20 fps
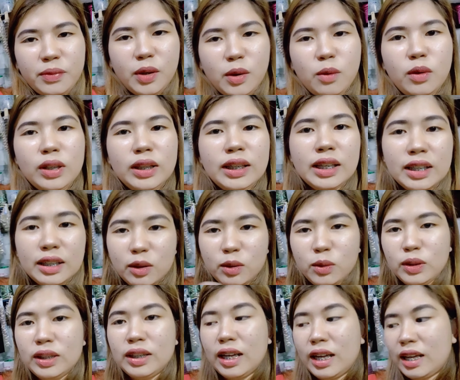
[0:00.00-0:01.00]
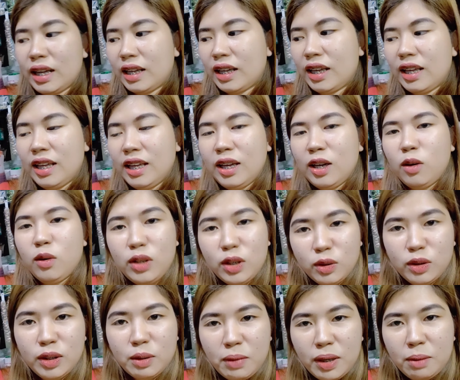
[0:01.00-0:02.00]
huli na huli na huli
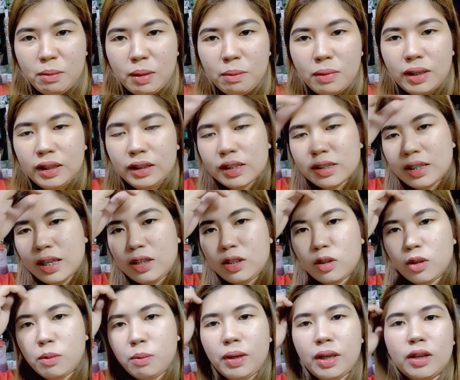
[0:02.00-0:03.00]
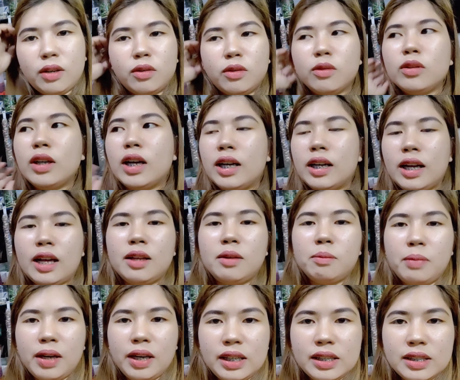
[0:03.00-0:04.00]
ko nang maibabalita sa inyo pero nung nakaraan
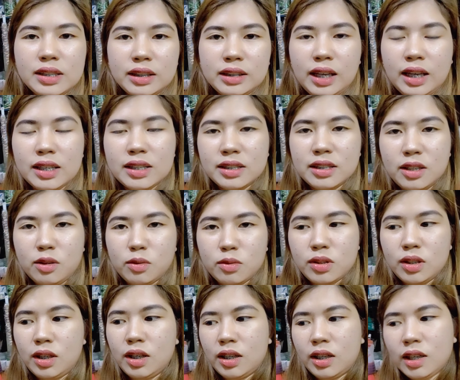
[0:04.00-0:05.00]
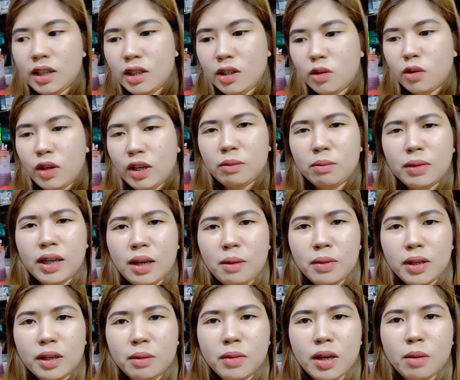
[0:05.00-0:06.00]
pa is nagtaas na yung sigarilyo and
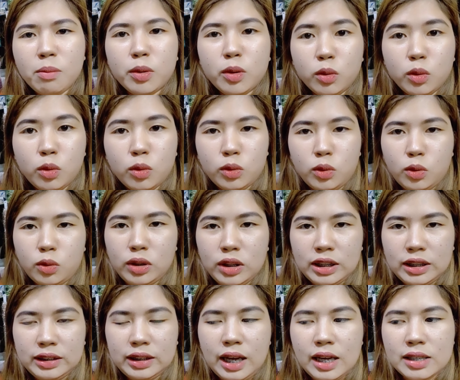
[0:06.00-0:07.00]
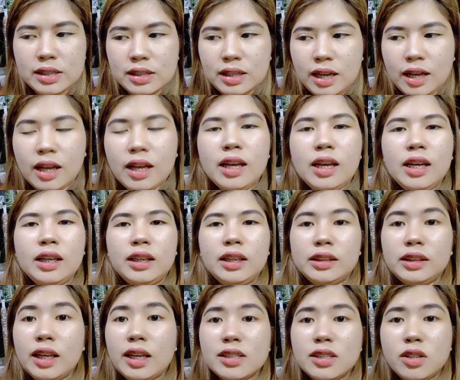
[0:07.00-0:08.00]
marami ring mga produkto na nagtaas na
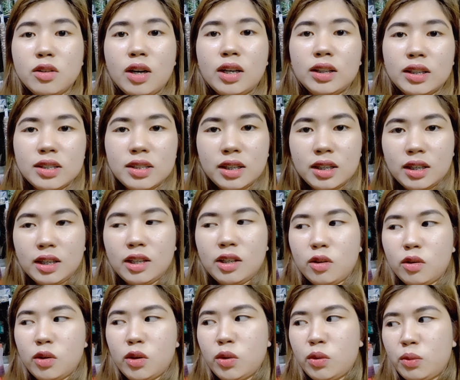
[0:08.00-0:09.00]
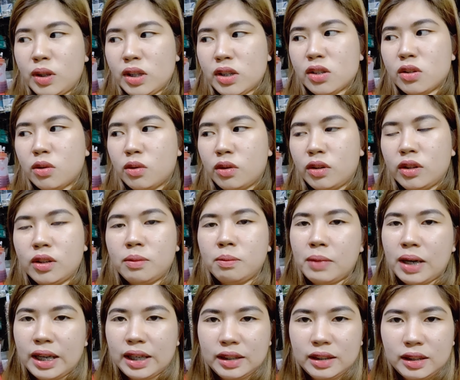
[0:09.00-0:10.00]
nagtaas na yung ating sigarilyo yung Winston
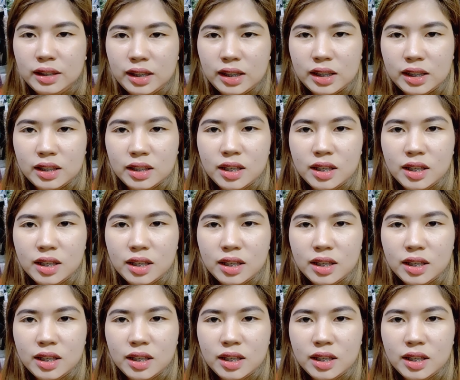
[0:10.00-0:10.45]
Mighty